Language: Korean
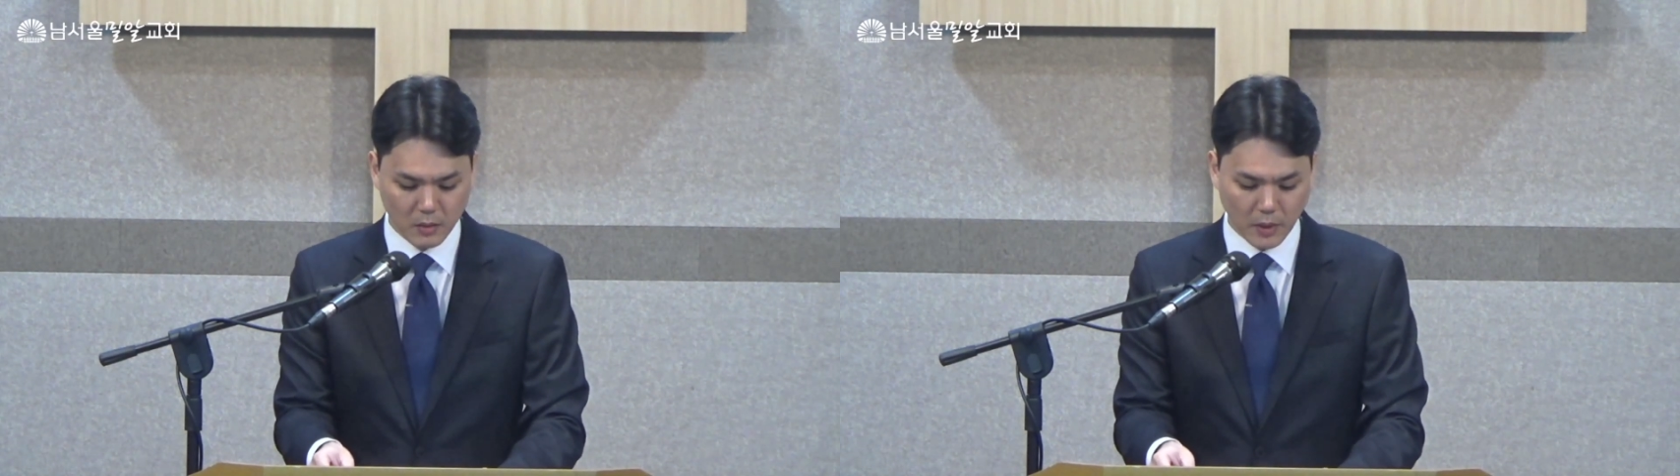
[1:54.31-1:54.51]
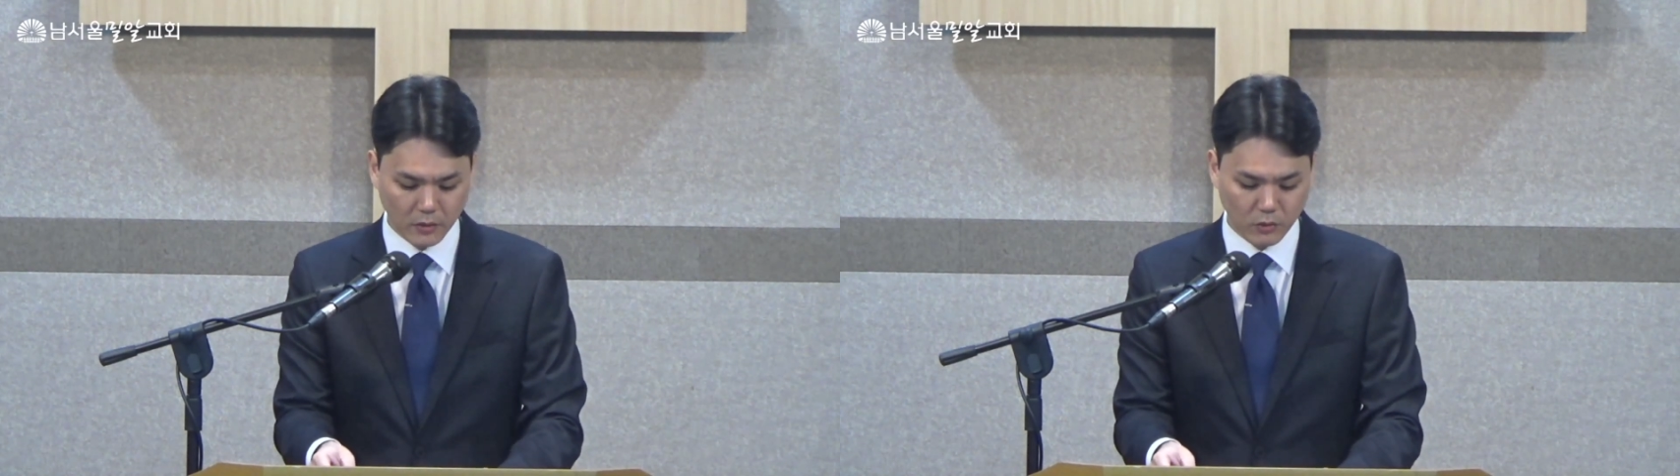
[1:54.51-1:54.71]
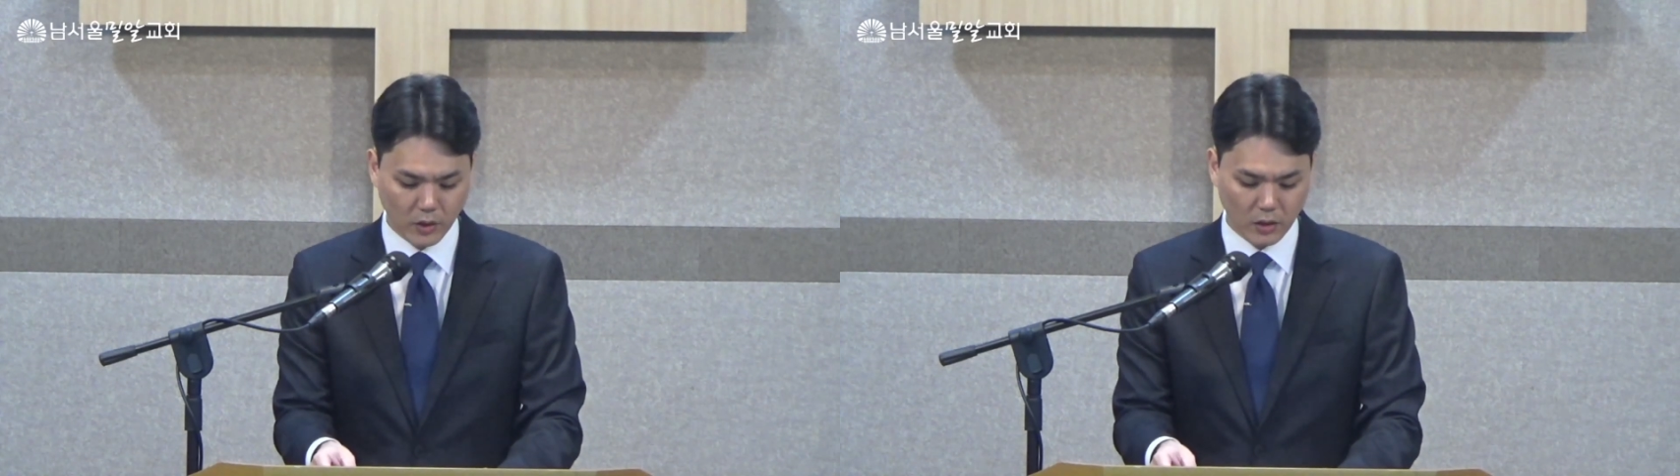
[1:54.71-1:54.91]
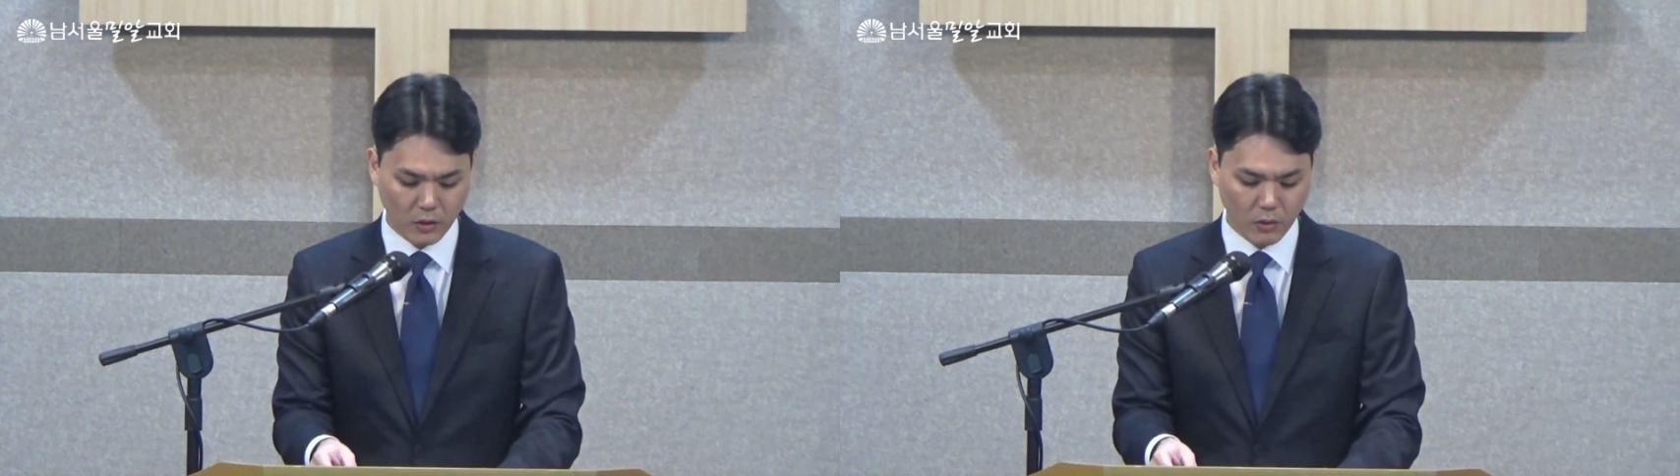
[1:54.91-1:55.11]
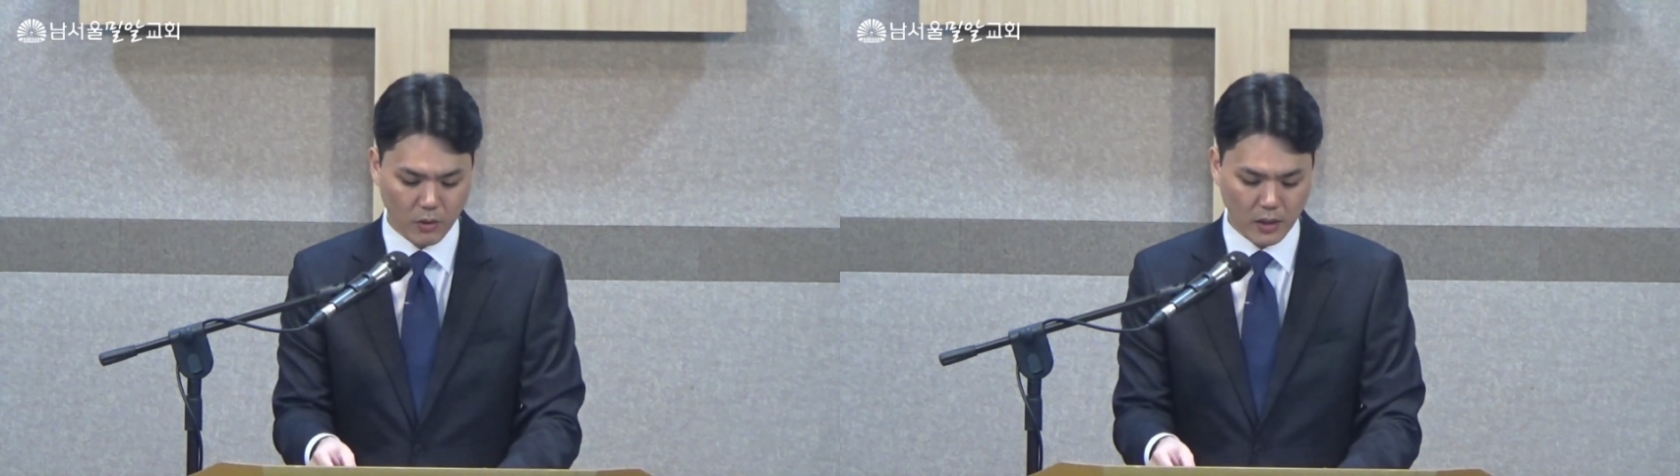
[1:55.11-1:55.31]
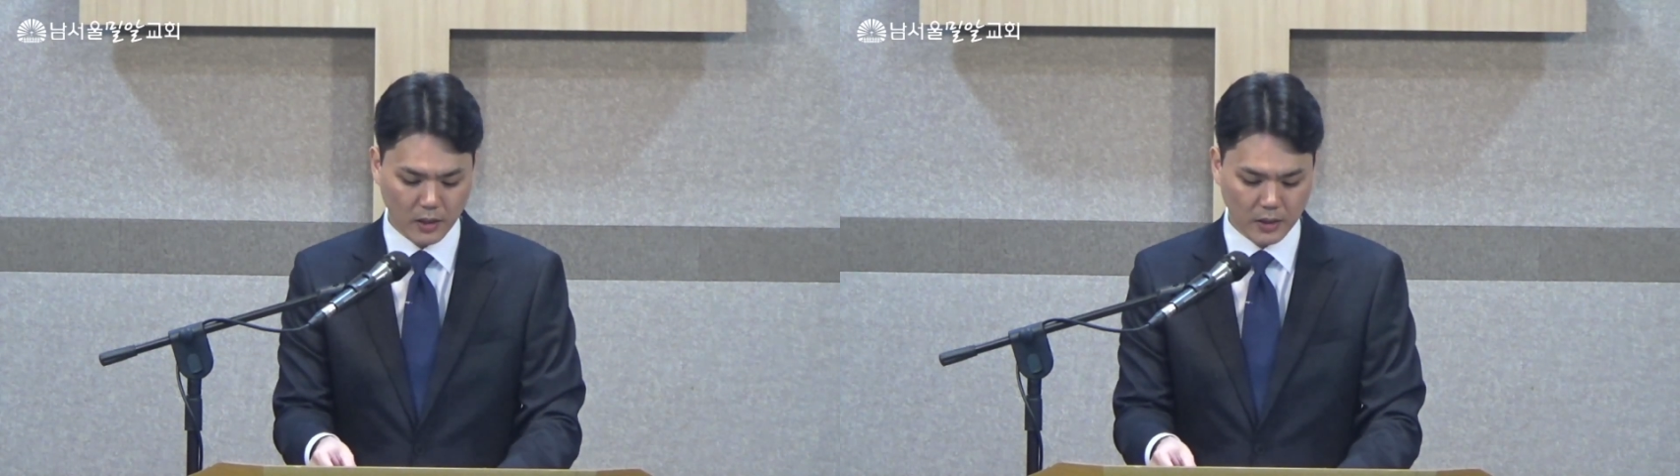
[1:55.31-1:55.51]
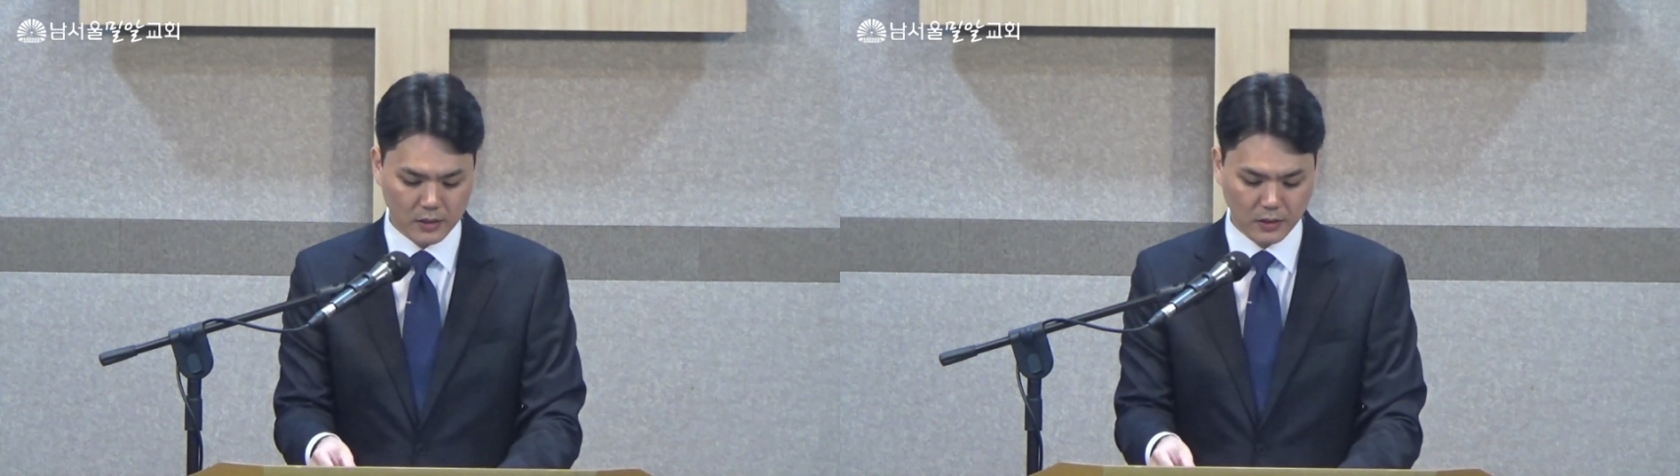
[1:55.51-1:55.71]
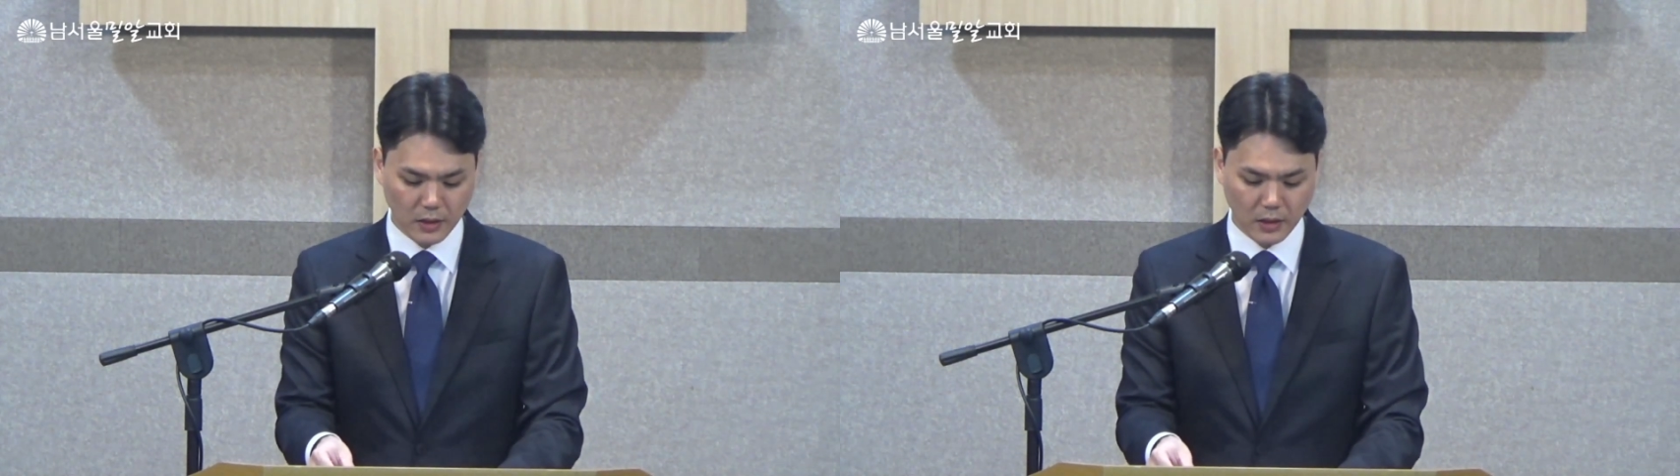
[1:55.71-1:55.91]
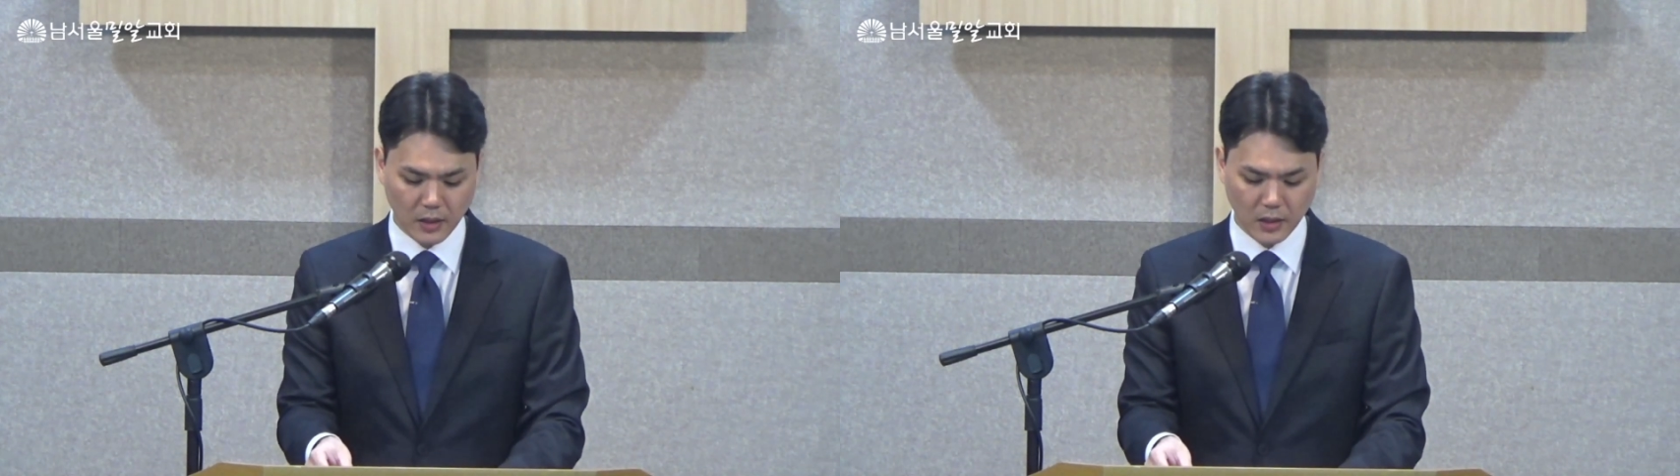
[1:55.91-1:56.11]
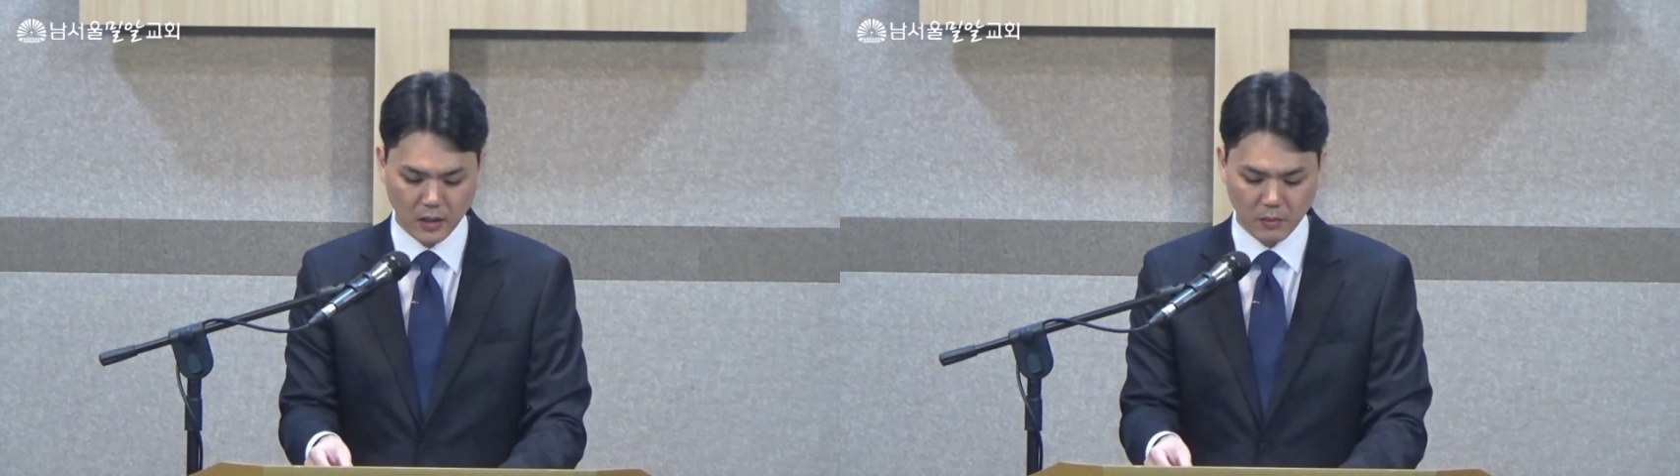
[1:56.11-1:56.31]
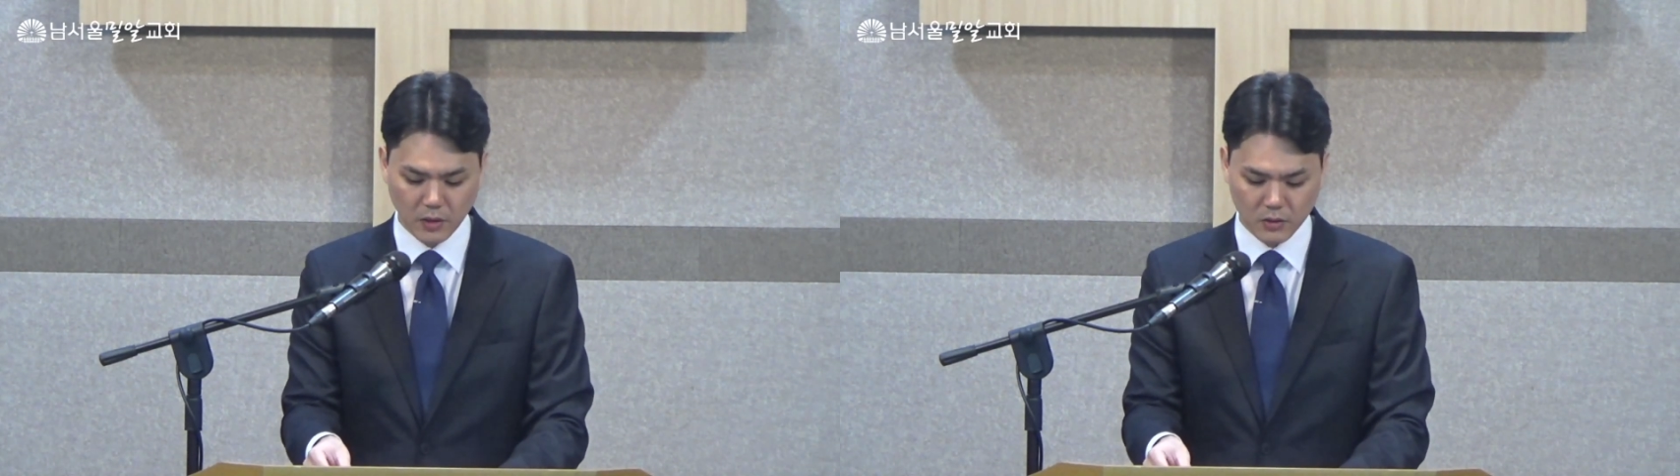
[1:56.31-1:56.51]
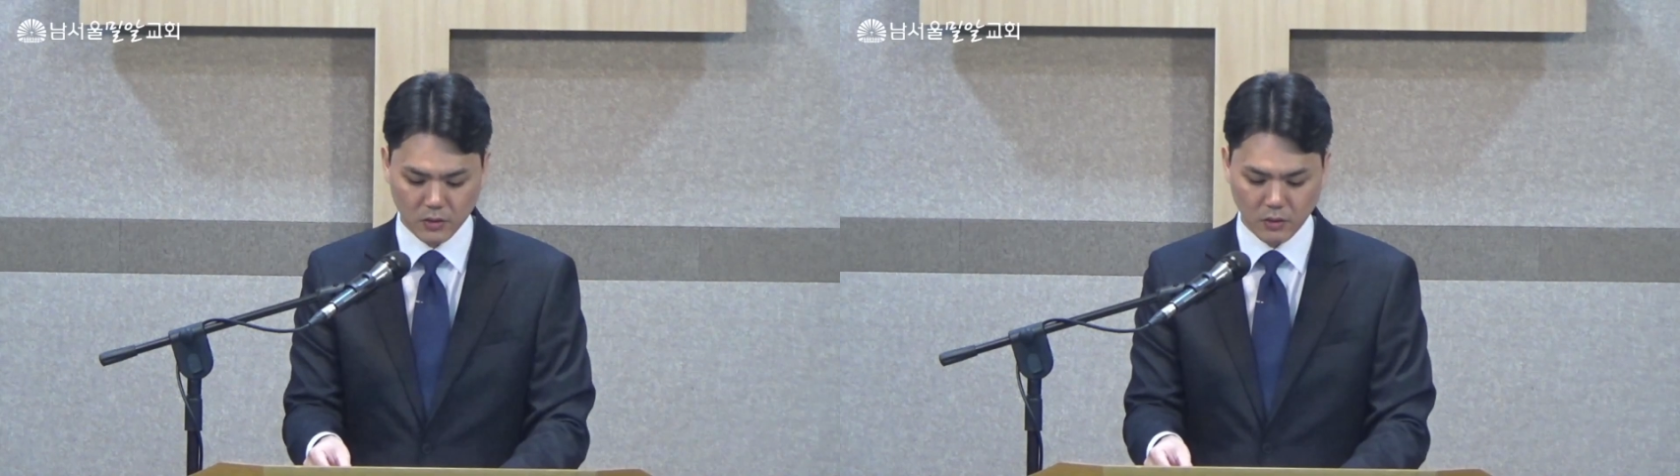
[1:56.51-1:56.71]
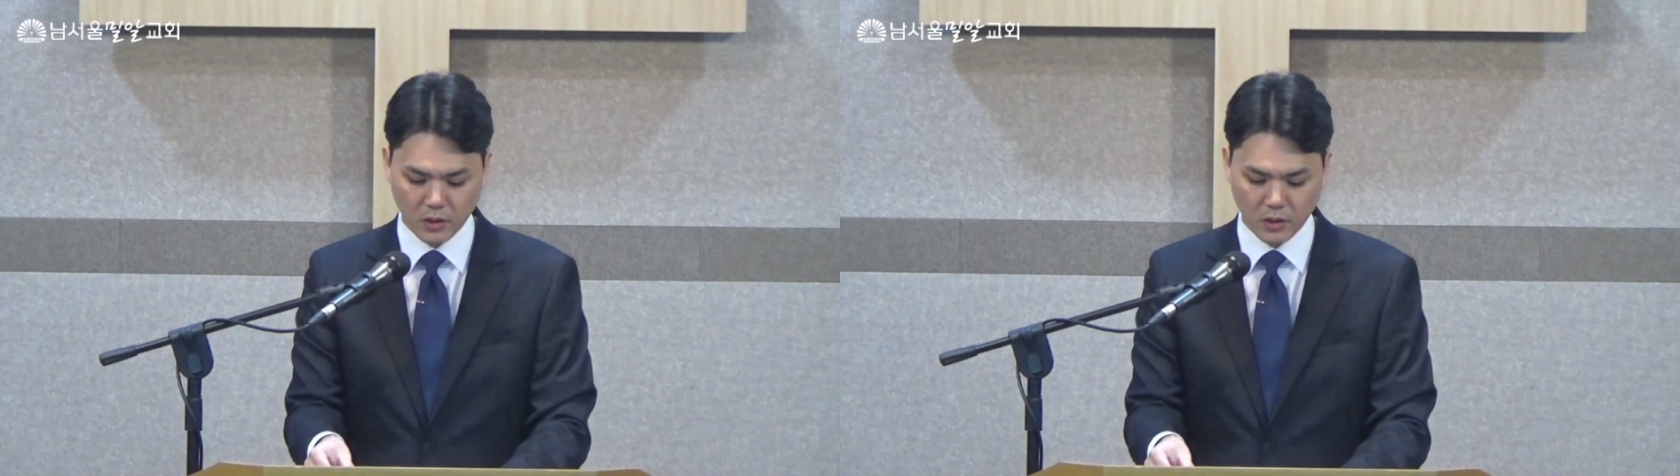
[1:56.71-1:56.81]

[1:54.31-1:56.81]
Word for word: 만군의 여호와 이스라엘의 하나님께서